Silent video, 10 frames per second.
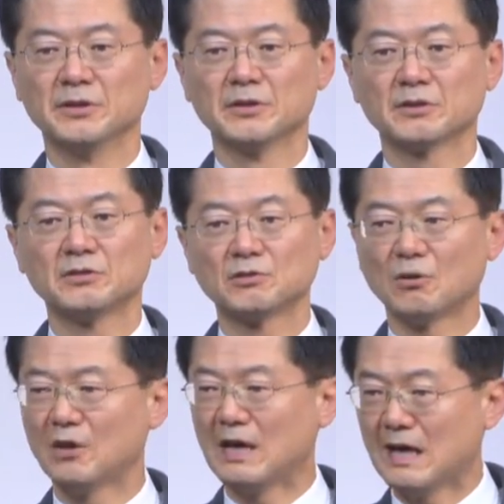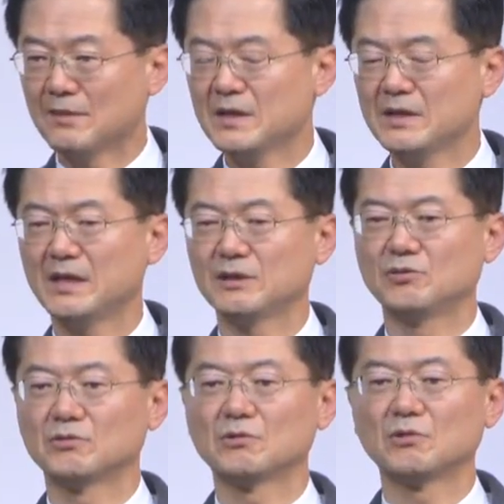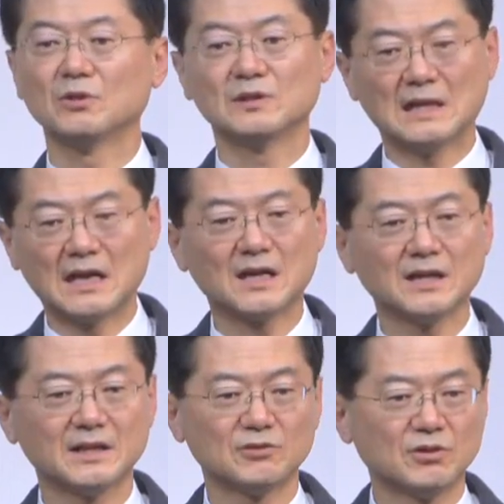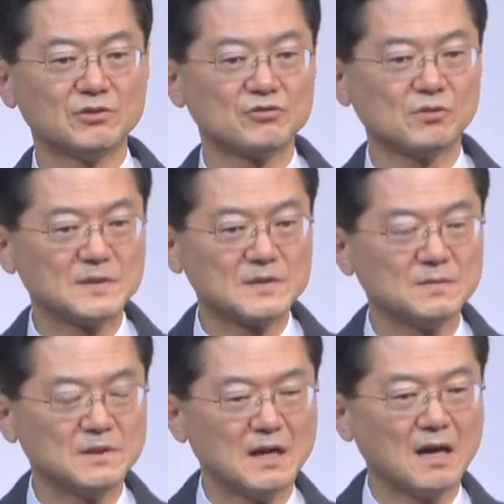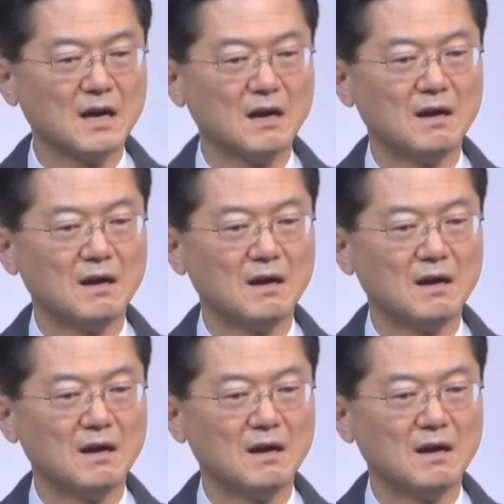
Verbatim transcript: 그리고 아멘 해야 되는 거고 나아가야 되는 줄을 믿습니다.